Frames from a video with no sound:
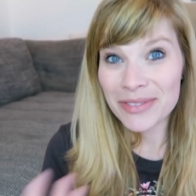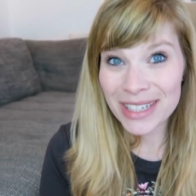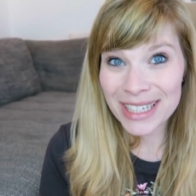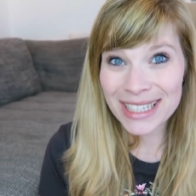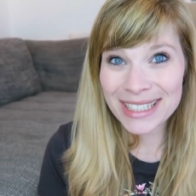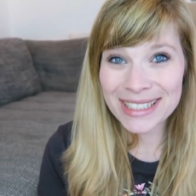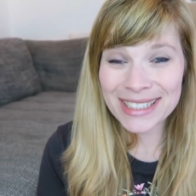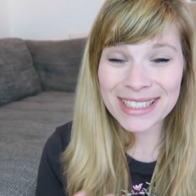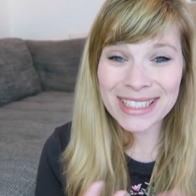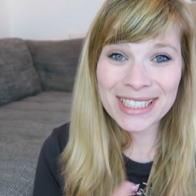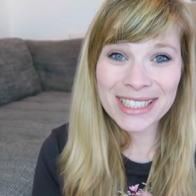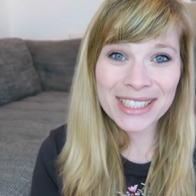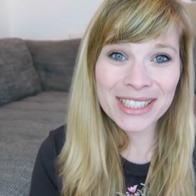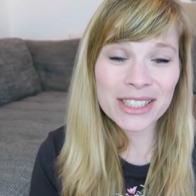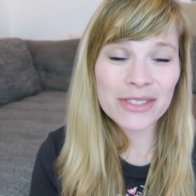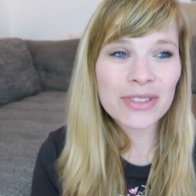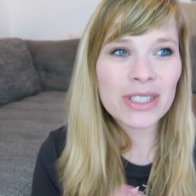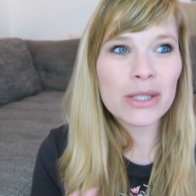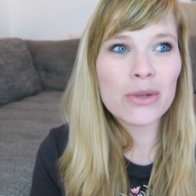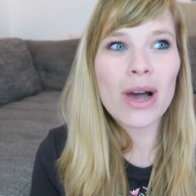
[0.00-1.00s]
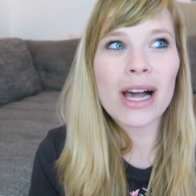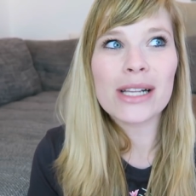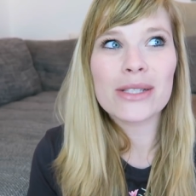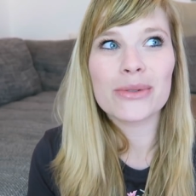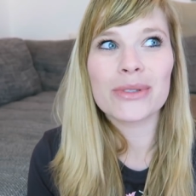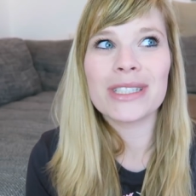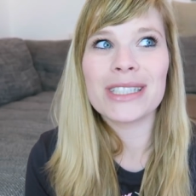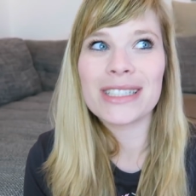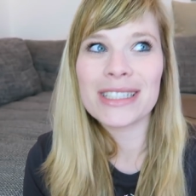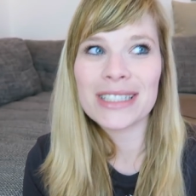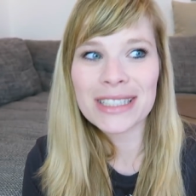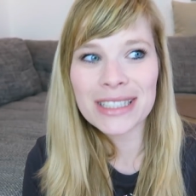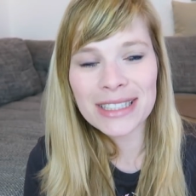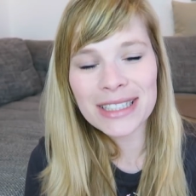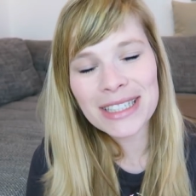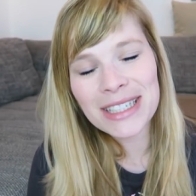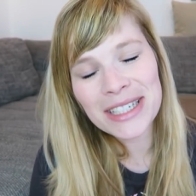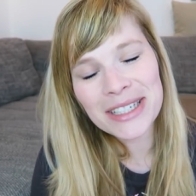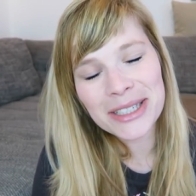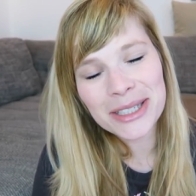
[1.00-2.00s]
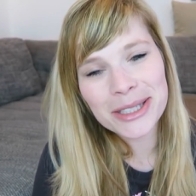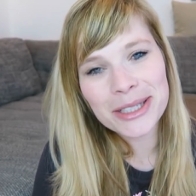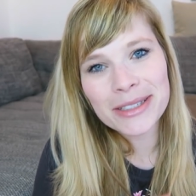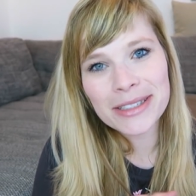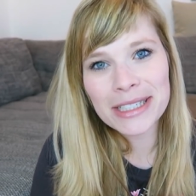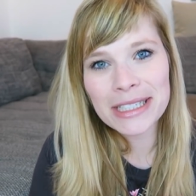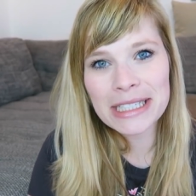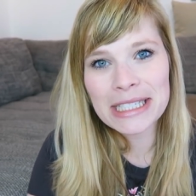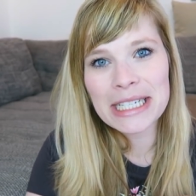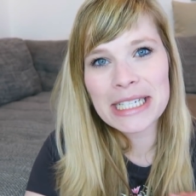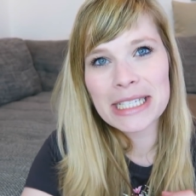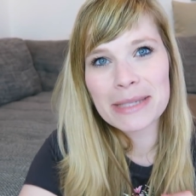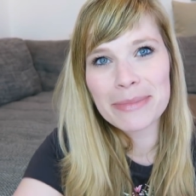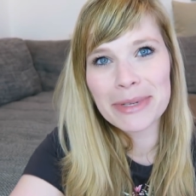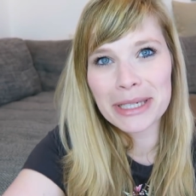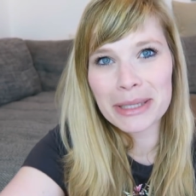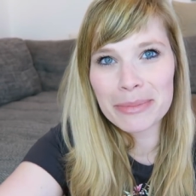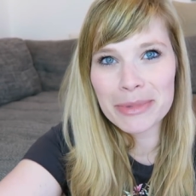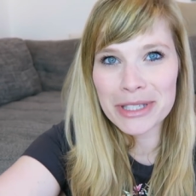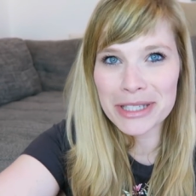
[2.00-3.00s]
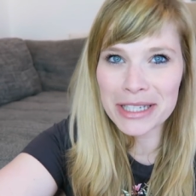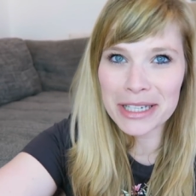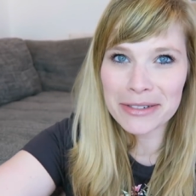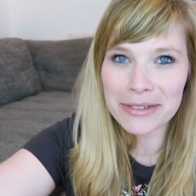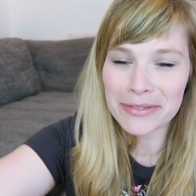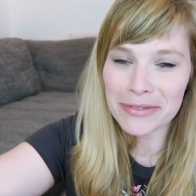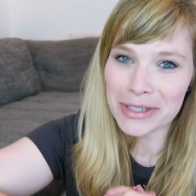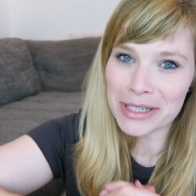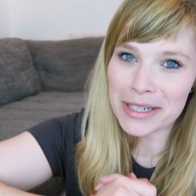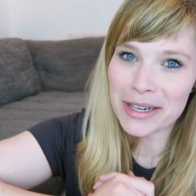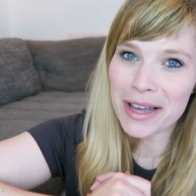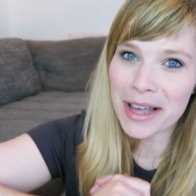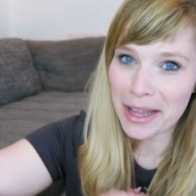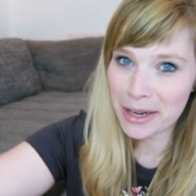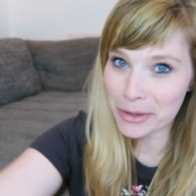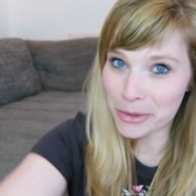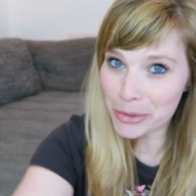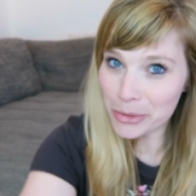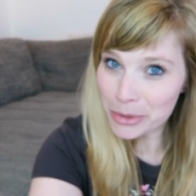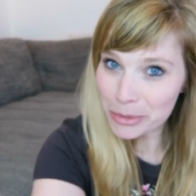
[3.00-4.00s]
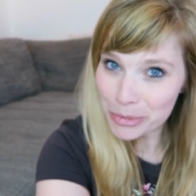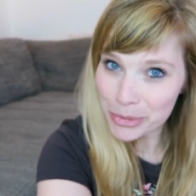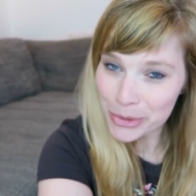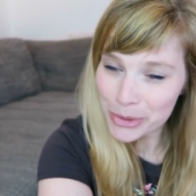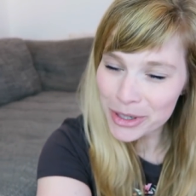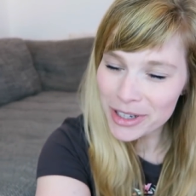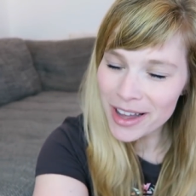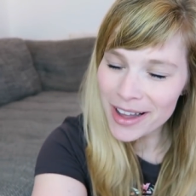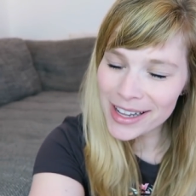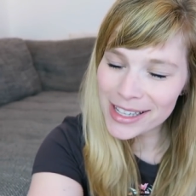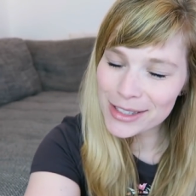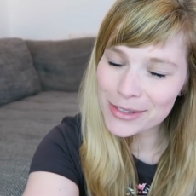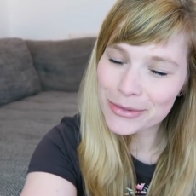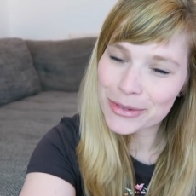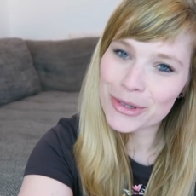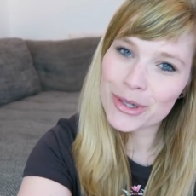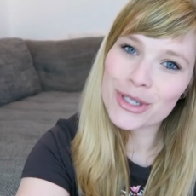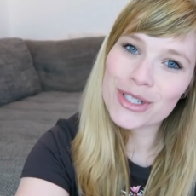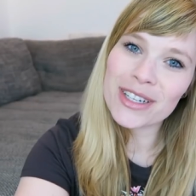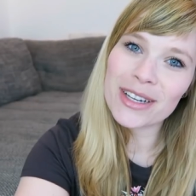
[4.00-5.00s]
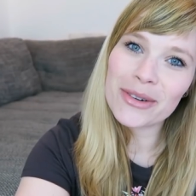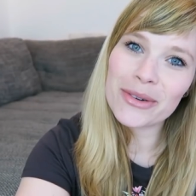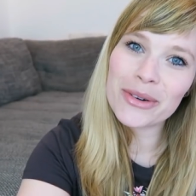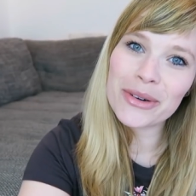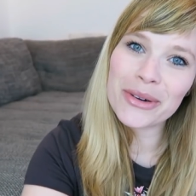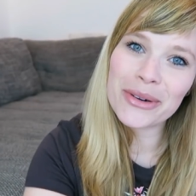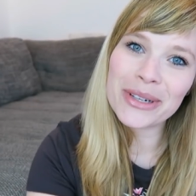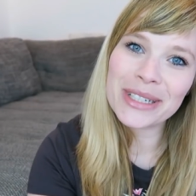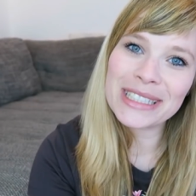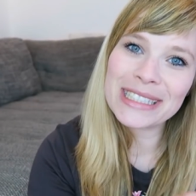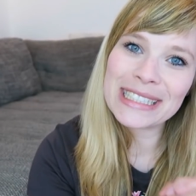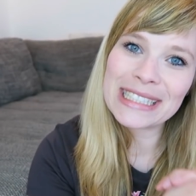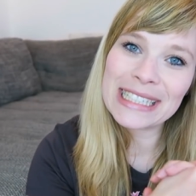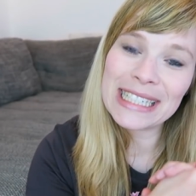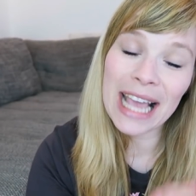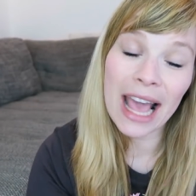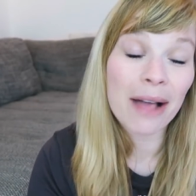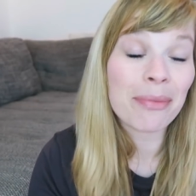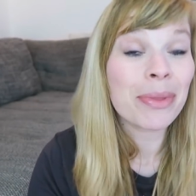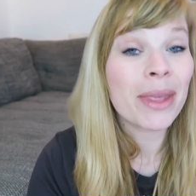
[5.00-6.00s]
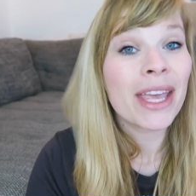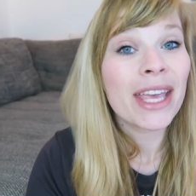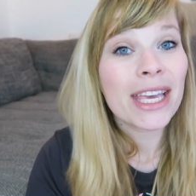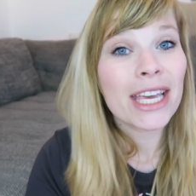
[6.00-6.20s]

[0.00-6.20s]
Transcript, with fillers: Wen dieses Video also nicht interessiert, das nächste Mal gibt es dann wieder ein Jugendbuch als Vorstellung und äh, ja,